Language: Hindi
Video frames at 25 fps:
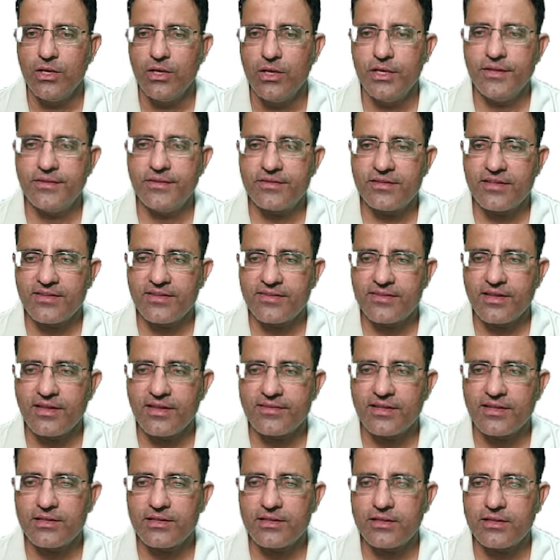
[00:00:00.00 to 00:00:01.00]
इसके साथ
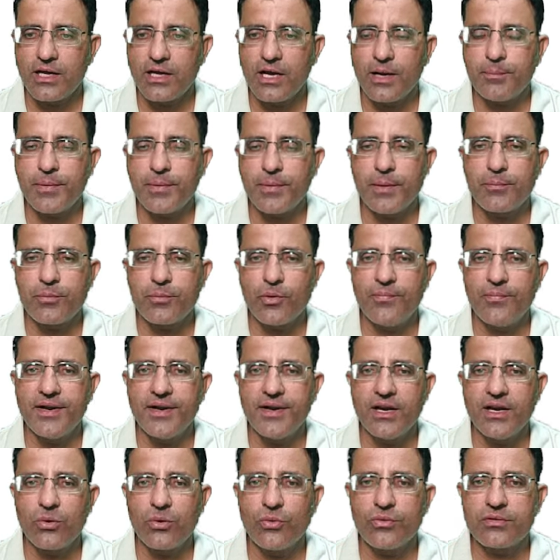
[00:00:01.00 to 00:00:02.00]
साथ अपने प्रॉफिट
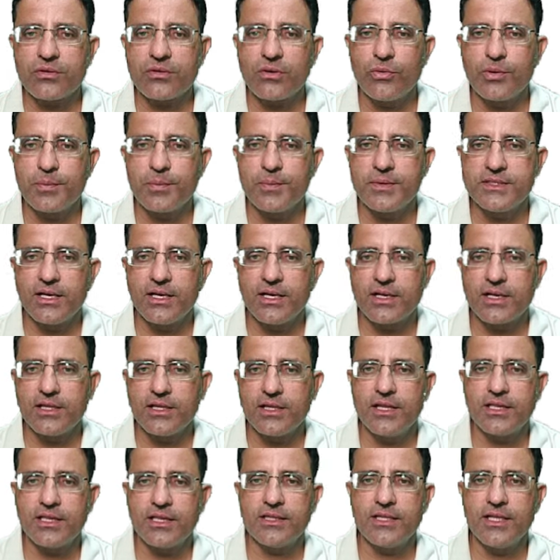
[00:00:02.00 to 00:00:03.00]
एंड लॉस काउंट भी जाके
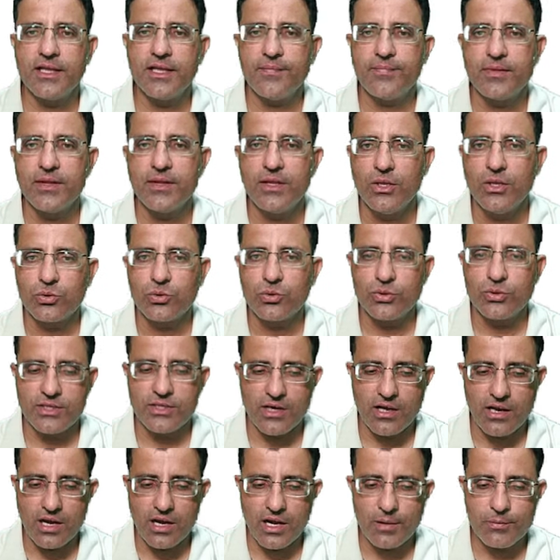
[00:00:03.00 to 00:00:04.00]
देखते हैं तो
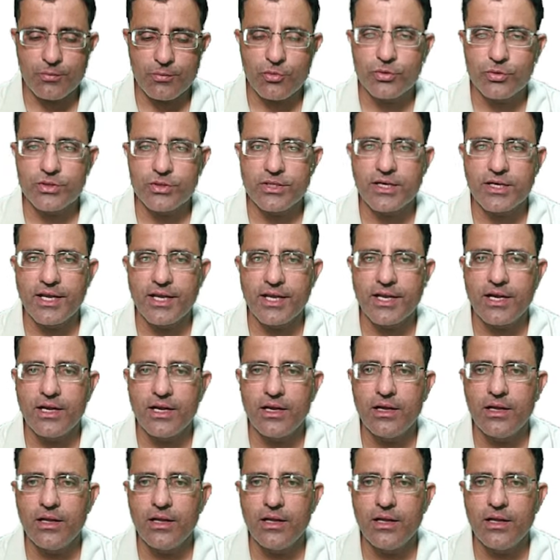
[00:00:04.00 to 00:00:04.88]
यहाँ आपको दिखाएगा